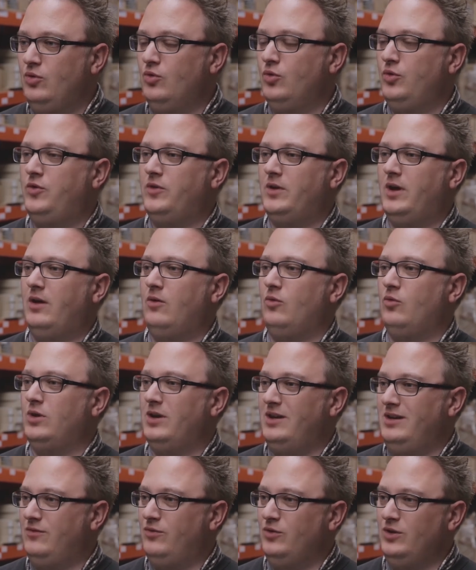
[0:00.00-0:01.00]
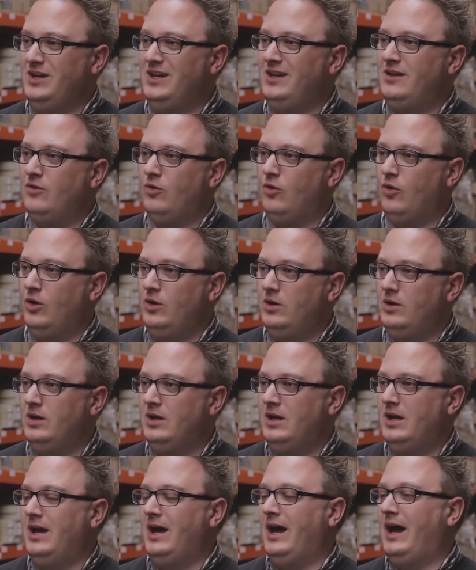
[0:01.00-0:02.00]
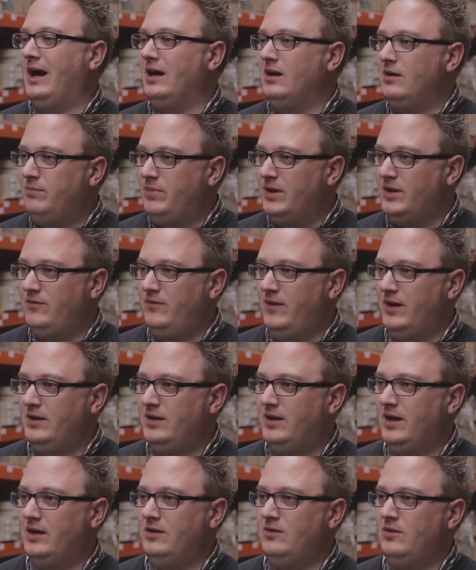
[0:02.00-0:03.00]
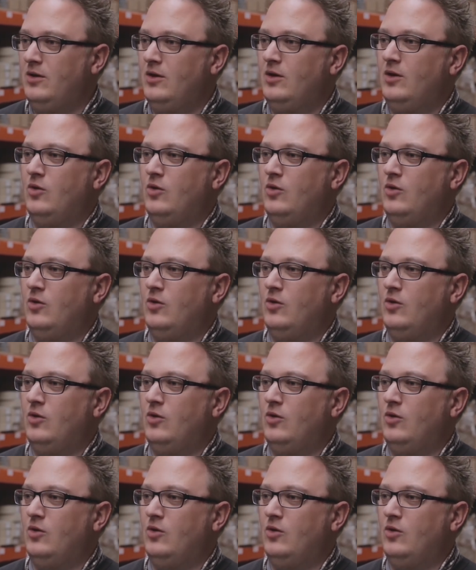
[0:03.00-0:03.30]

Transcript: Benutzer oder die für jede Rolle angepasst werden kann